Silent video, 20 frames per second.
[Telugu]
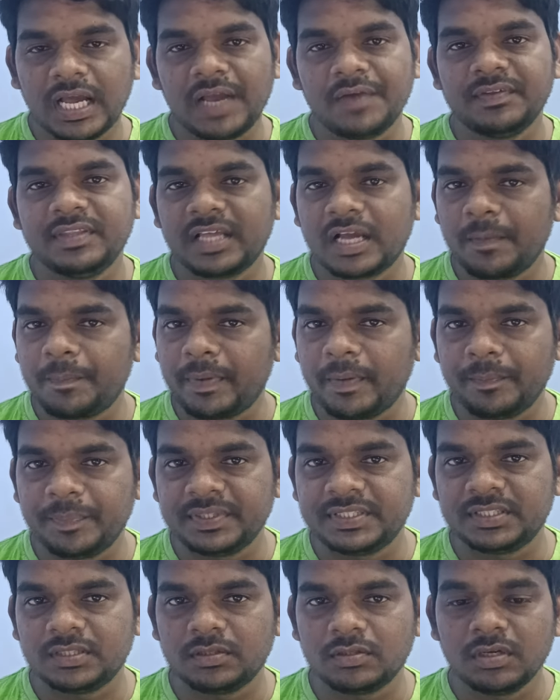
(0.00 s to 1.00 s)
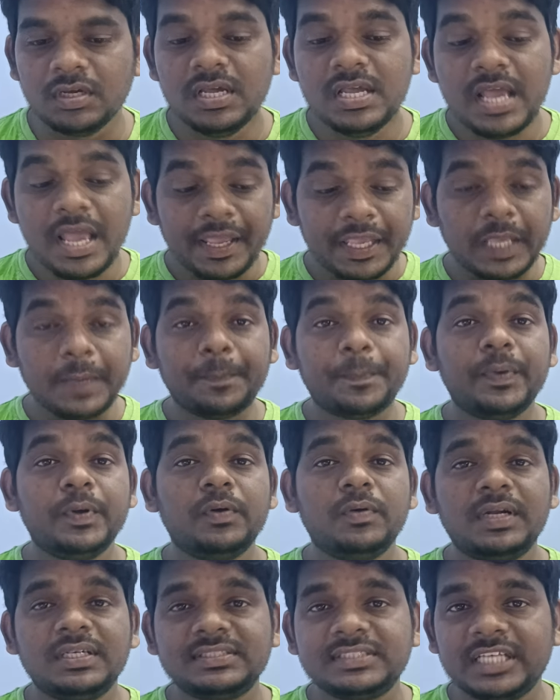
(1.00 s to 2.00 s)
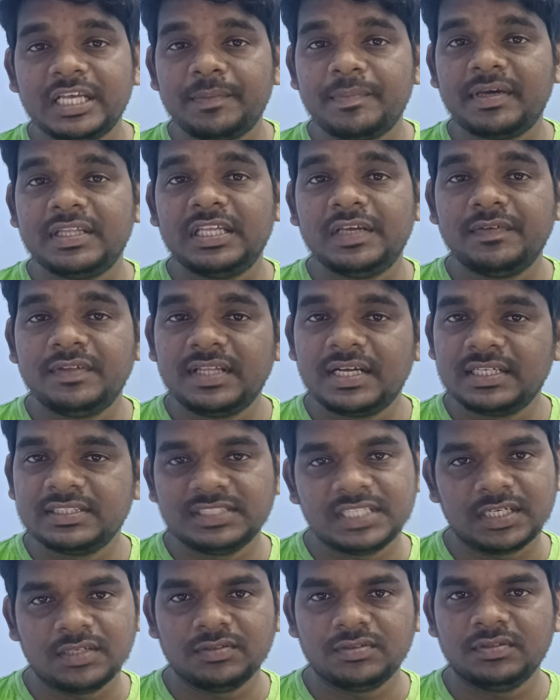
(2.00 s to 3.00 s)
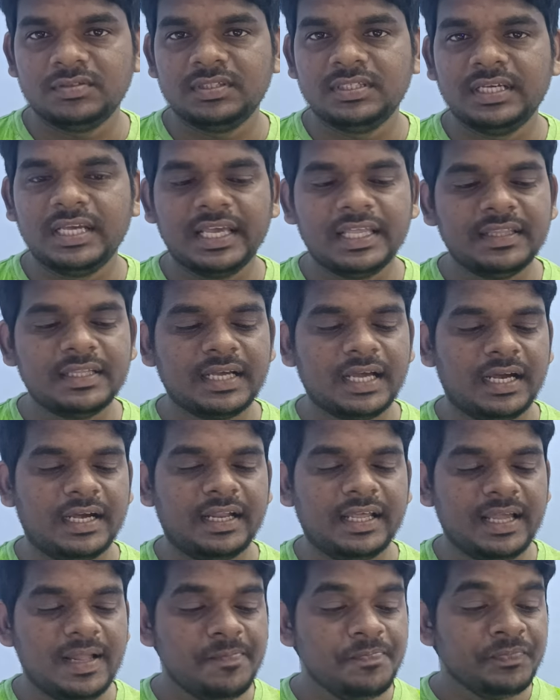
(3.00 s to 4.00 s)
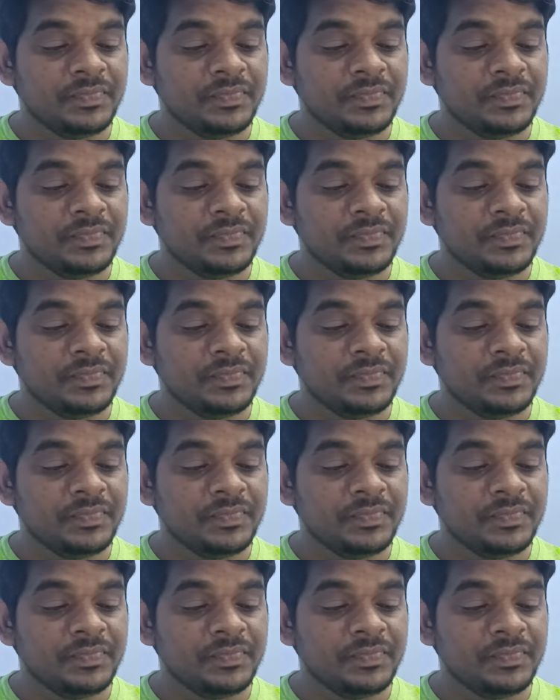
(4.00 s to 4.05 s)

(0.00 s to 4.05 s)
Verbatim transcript: ఆ విధంగా పంపించిళ్ళు ఇప్పుడు కూడా సేమ్ అదే విధంగా జరుగుతుంది ఎందుకంటే